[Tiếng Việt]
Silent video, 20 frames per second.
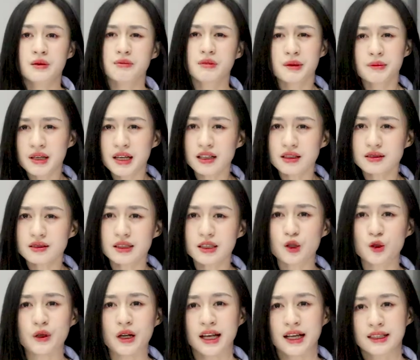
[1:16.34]
Mình biết
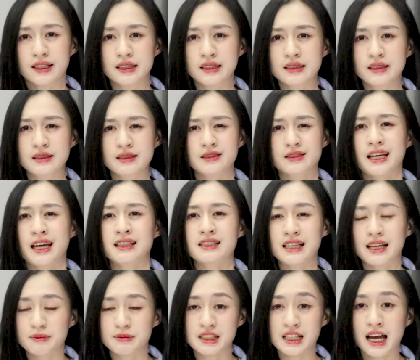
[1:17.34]
điều này thì nghe
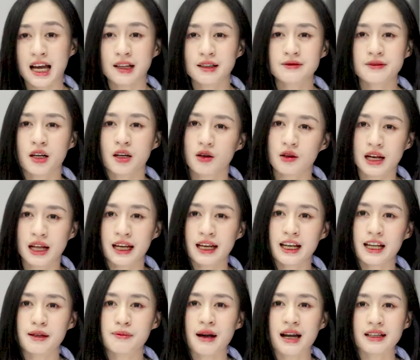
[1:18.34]
nhàm chán và có lẽ
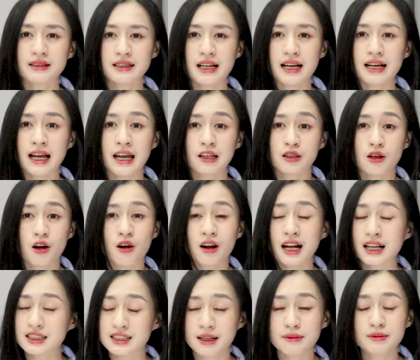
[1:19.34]
là bạn đã nghe nó
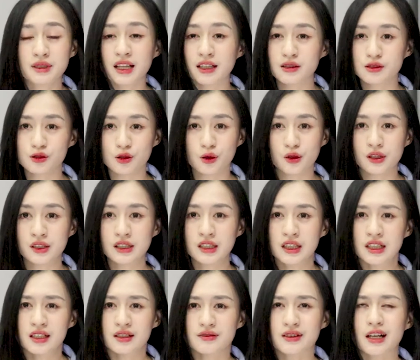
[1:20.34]
cả trăm lần rồi.
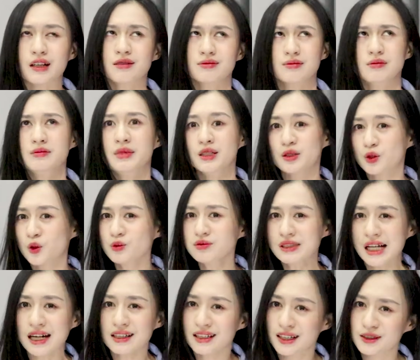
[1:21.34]
Và mình cũng
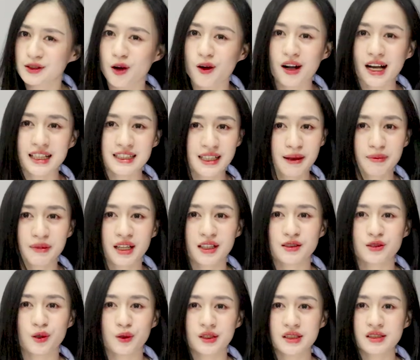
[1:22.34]
nhắc đến nó cả trăm
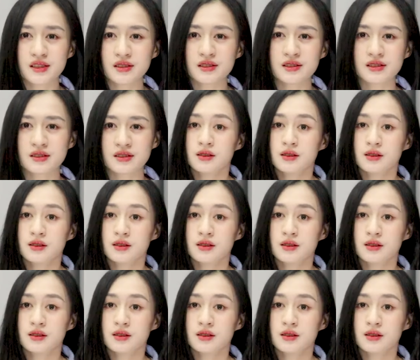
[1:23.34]
lần rồi ấy chứ.